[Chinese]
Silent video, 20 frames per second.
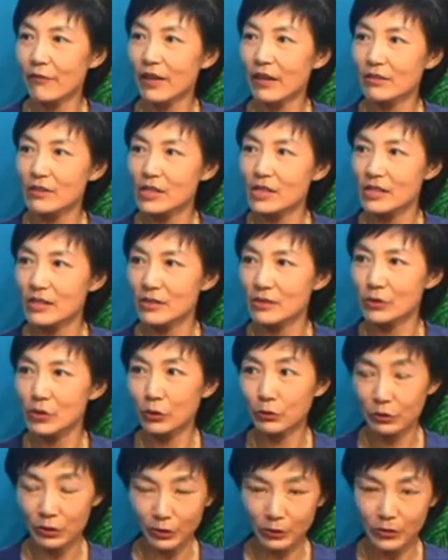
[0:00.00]
房市
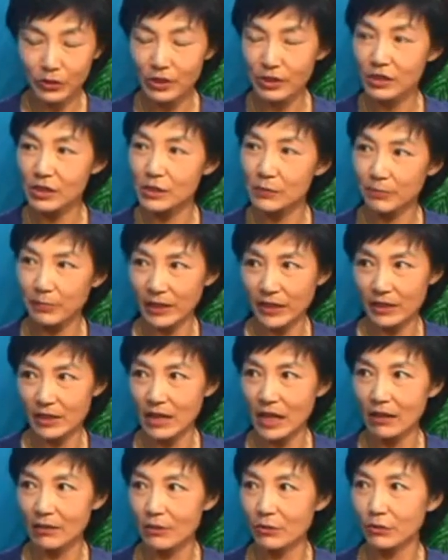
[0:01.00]
从尤其是北
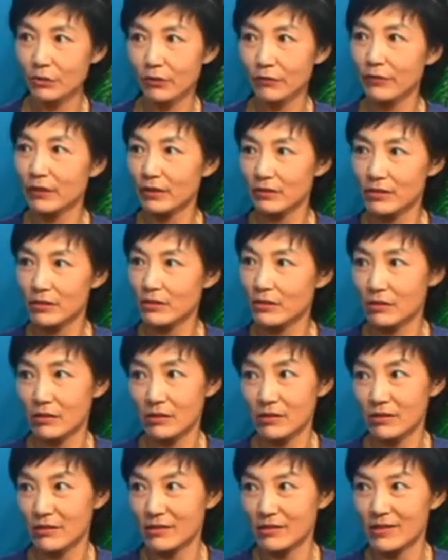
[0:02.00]
加州的房市，
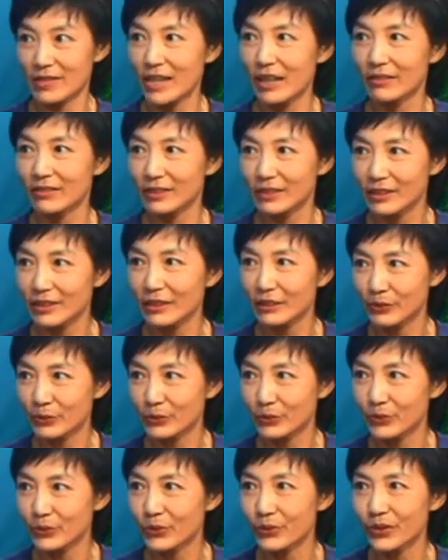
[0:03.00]
其实涨得很
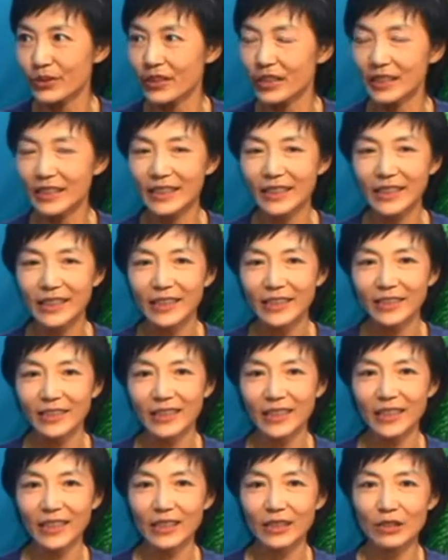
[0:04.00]
多了。
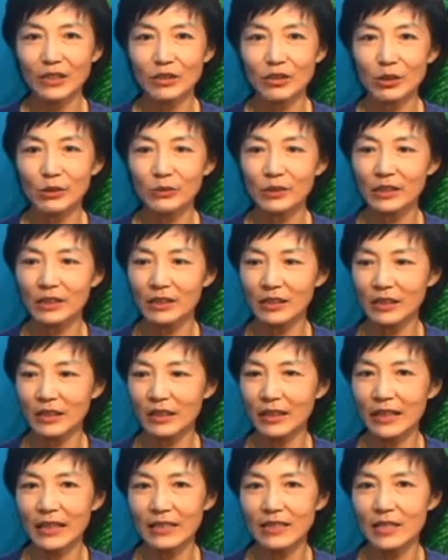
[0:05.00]
那从客
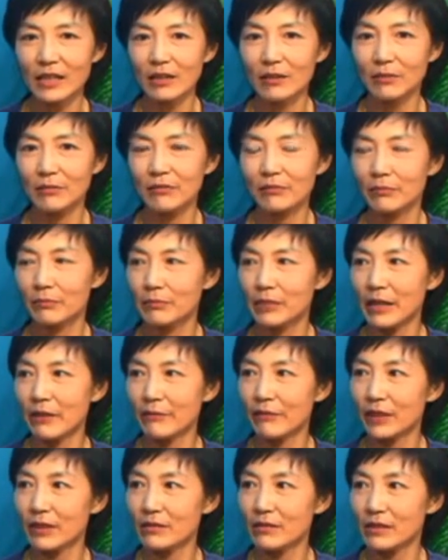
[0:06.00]
人来讲，买
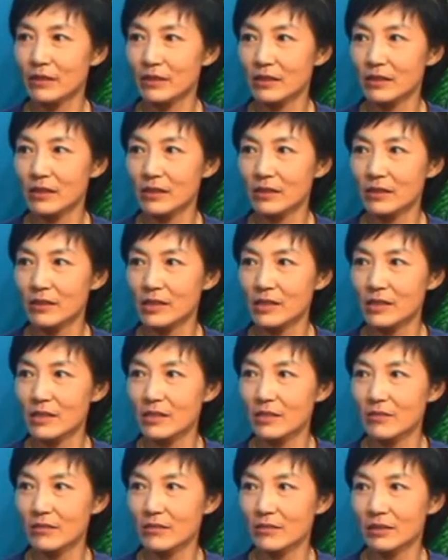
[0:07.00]
房子一个
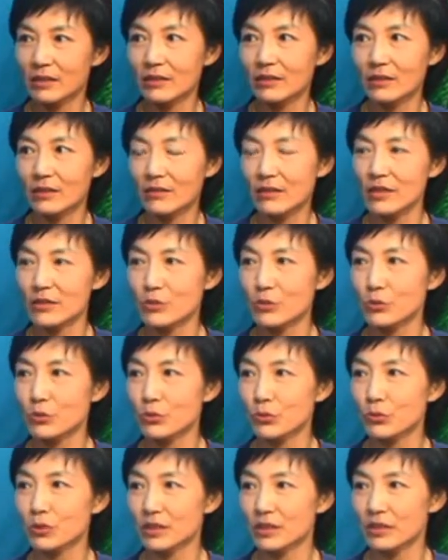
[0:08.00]
是，一是自
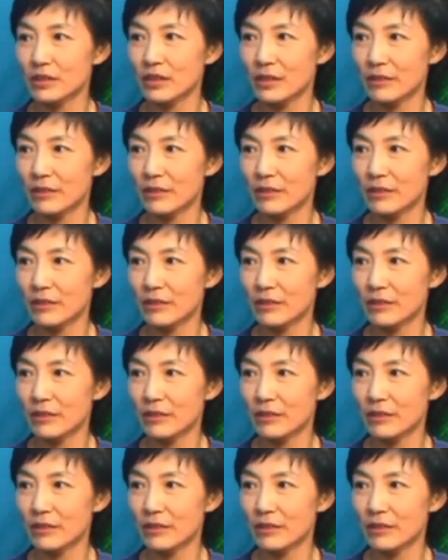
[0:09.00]
住或者